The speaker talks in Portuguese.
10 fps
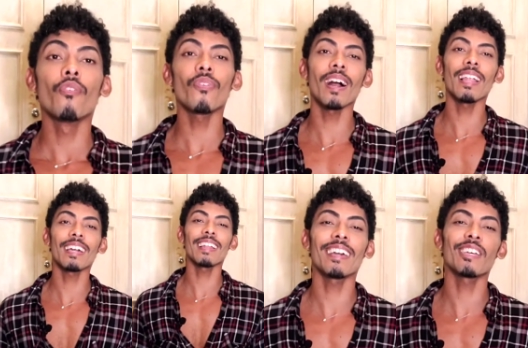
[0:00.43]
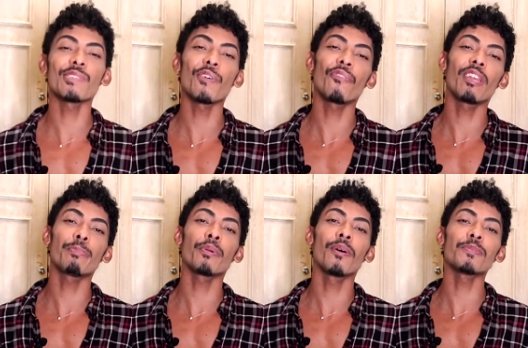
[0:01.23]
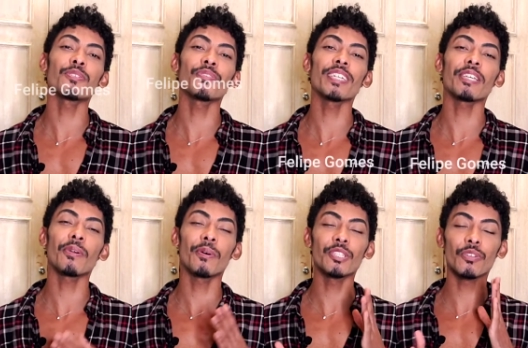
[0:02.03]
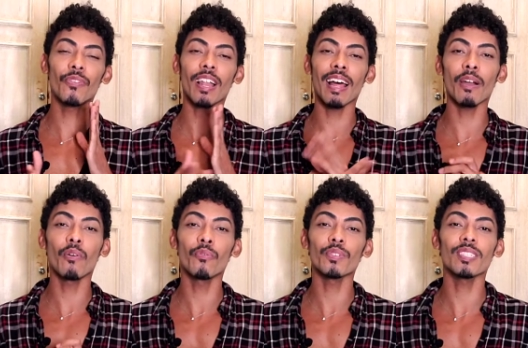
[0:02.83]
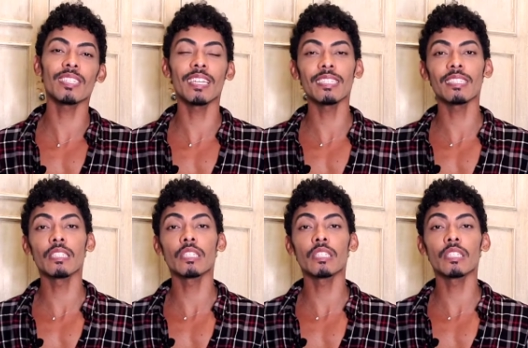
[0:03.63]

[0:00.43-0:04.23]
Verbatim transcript: Fala galera, eu sou o Felipe Gomes e eu vim aqui hoje falar com vocês